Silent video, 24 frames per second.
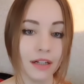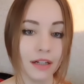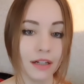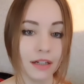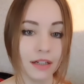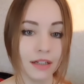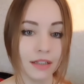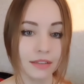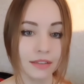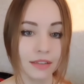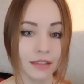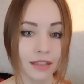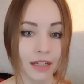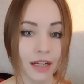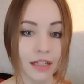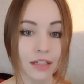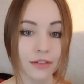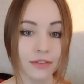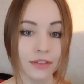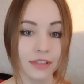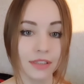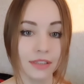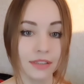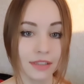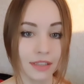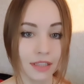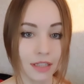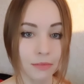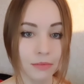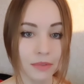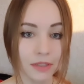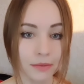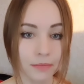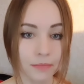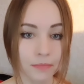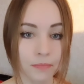А, затрагиваются
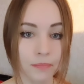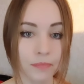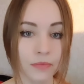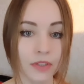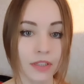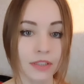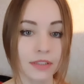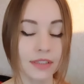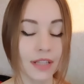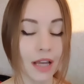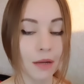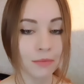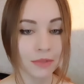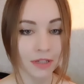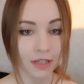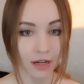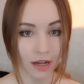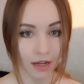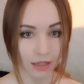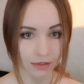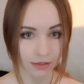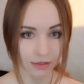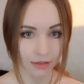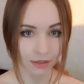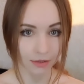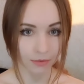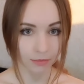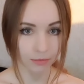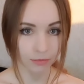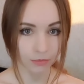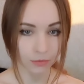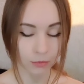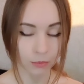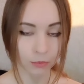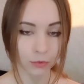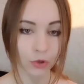темы самые разные.
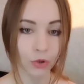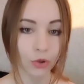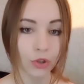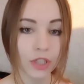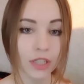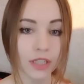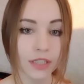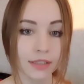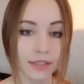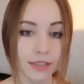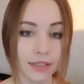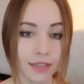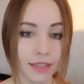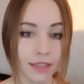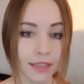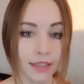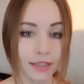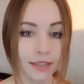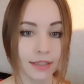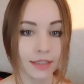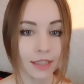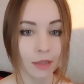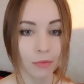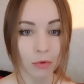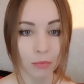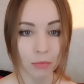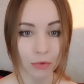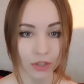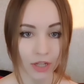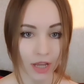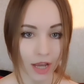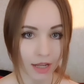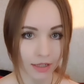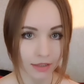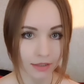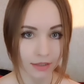Многие из них не
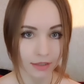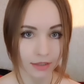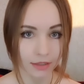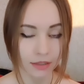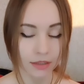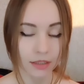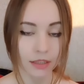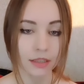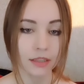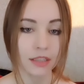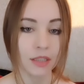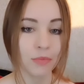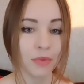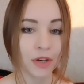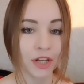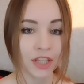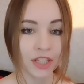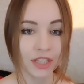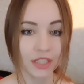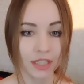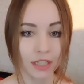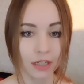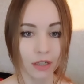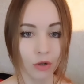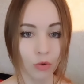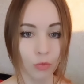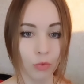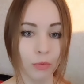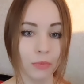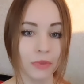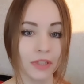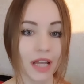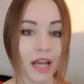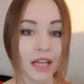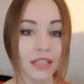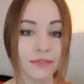их не принято
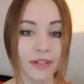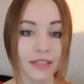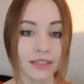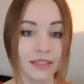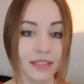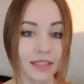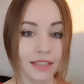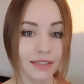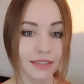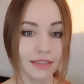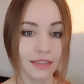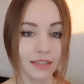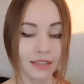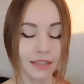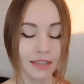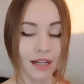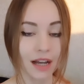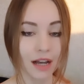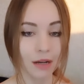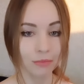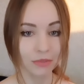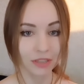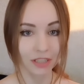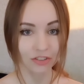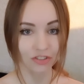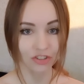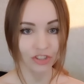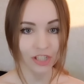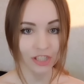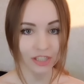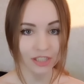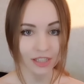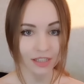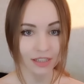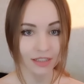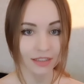упоминать в контексте
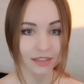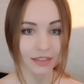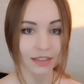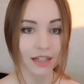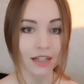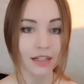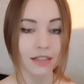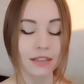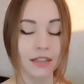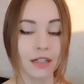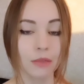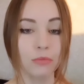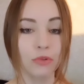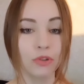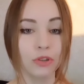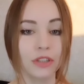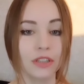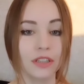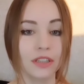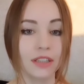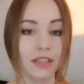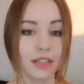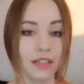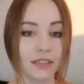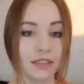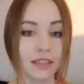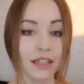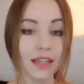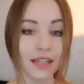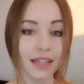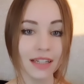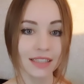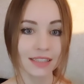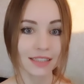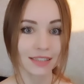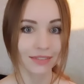омоложения, да, работы над
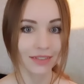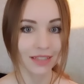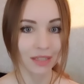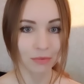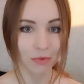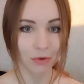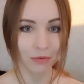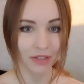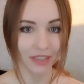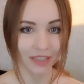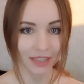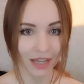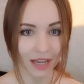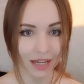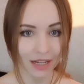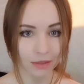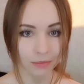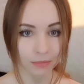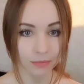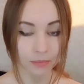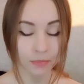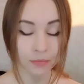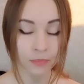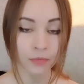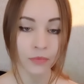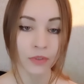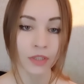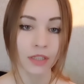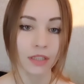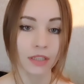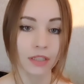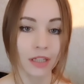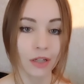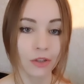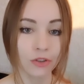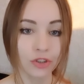своим аватаром,
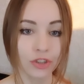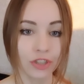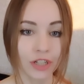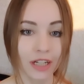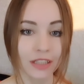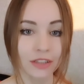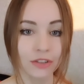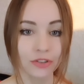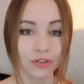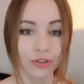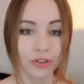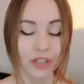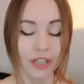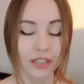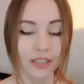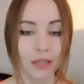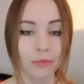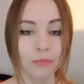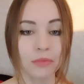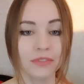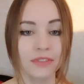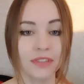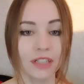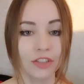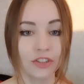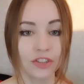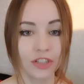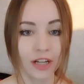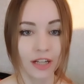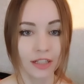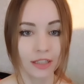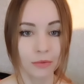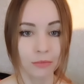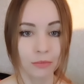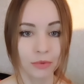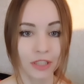и я очень рада, что я там
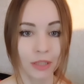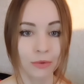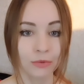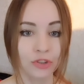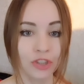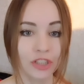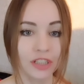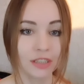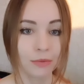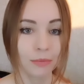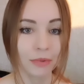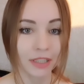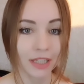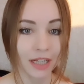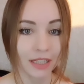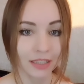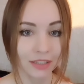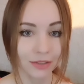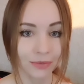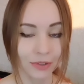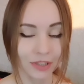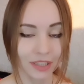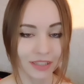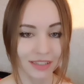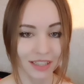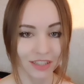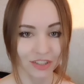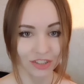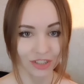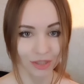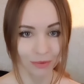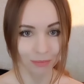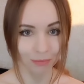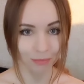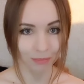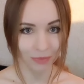повстречала, потому что, несмотря на свой
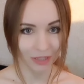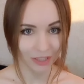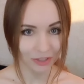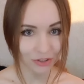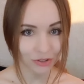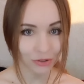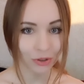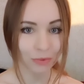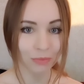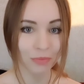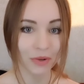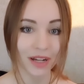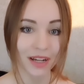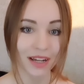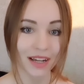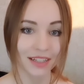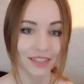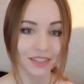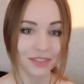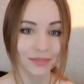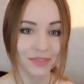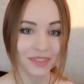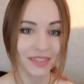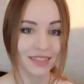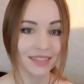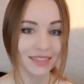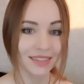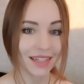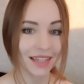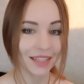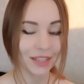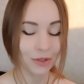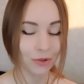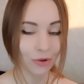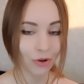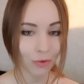достаточно большой багаж в виде
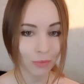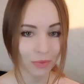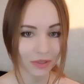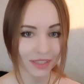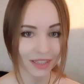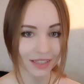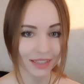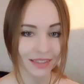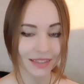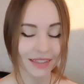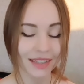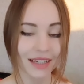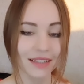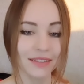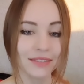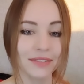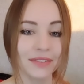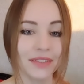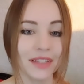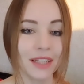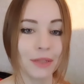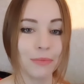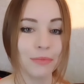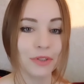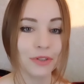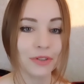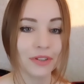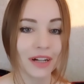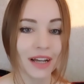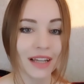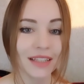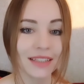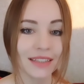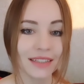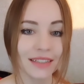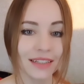знаний и опыта, да, в сфере
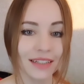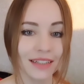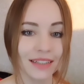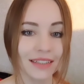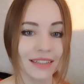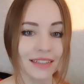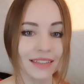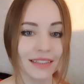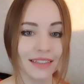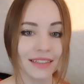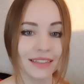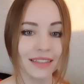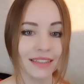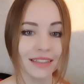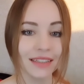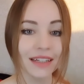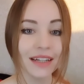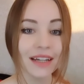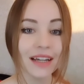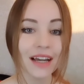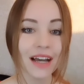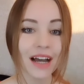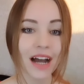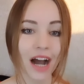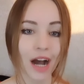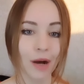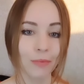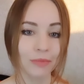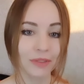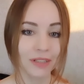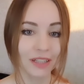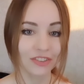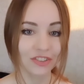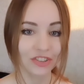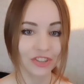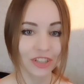биохакинга и
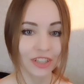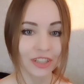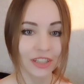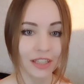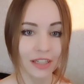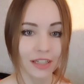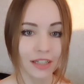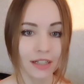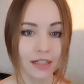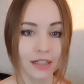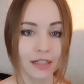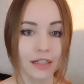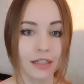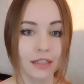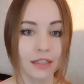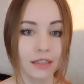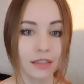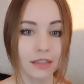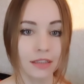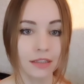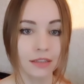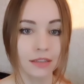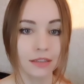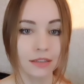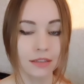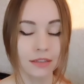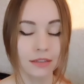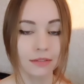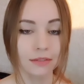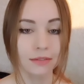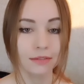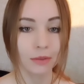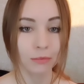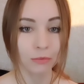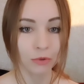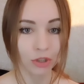омоложения, а,
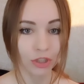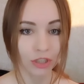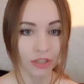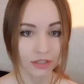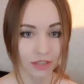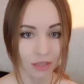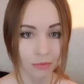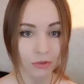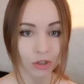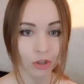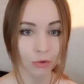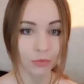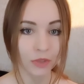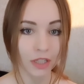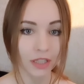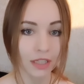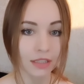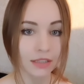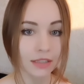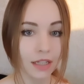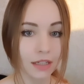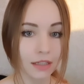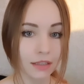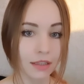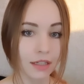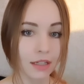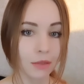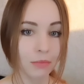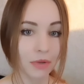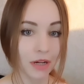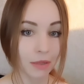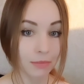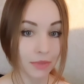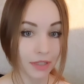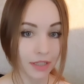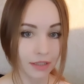во многих темах у меня есть некоторые
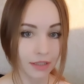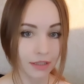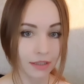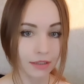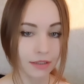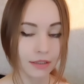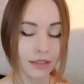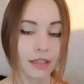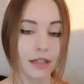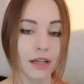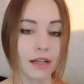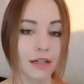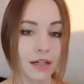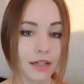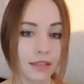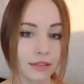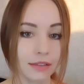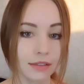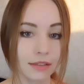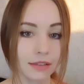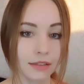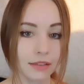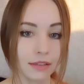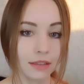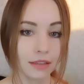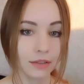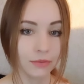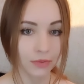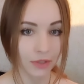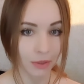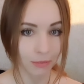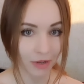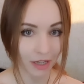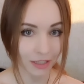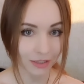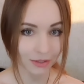пробелы. И как раз
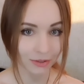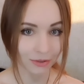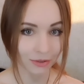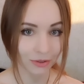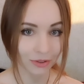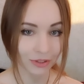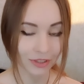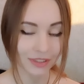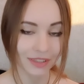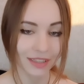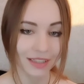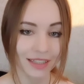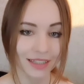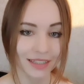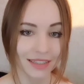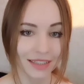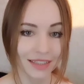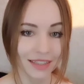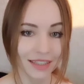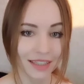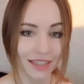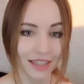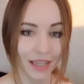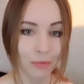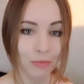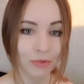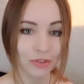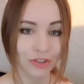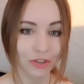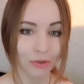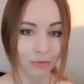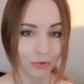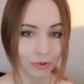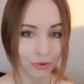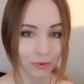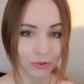информацию из этой книги я
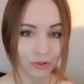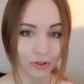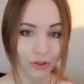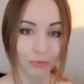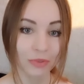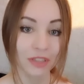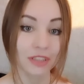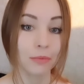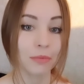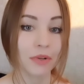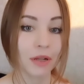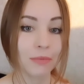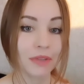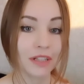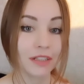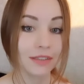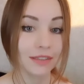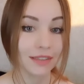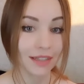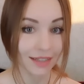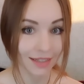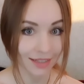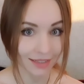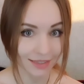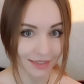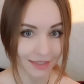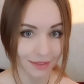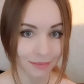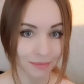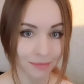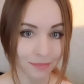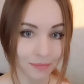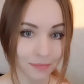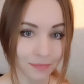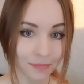почерпнула, чтобы эти пробелы закрыть.